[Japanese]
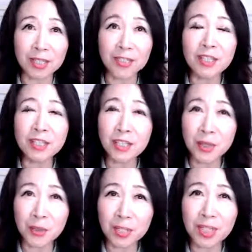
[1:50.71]
人生
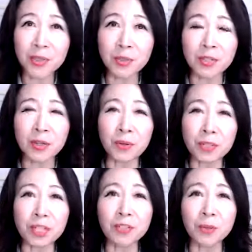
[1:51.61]
をリセットしてほ
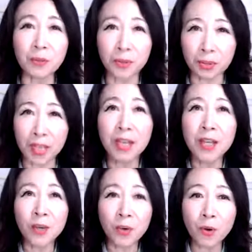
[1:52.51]
しいと思って、
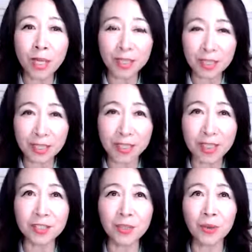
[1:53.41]
こうやって
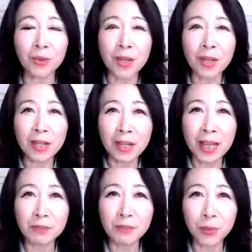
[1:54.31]
シリーズの
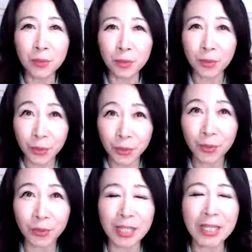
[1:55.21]
ライブを時々
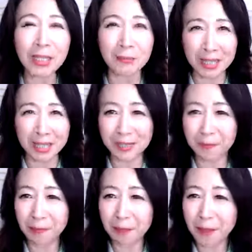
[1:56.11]
行っています。
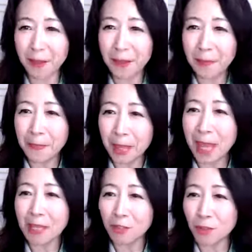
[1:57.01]

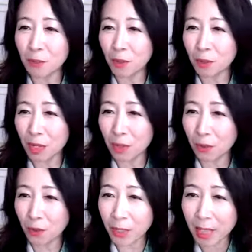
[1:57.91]
あ、どうも、
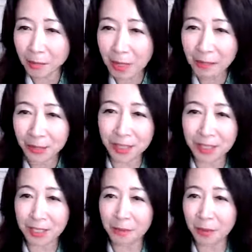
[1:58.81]
小山内
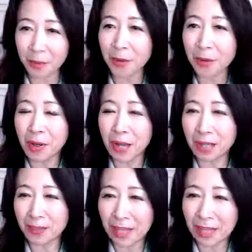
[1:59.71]
さんも、あ
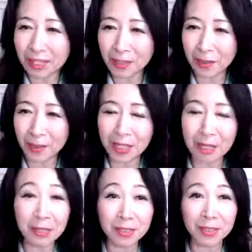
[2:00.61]
の、ありがとうござい
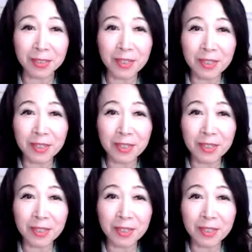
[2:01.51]
ます。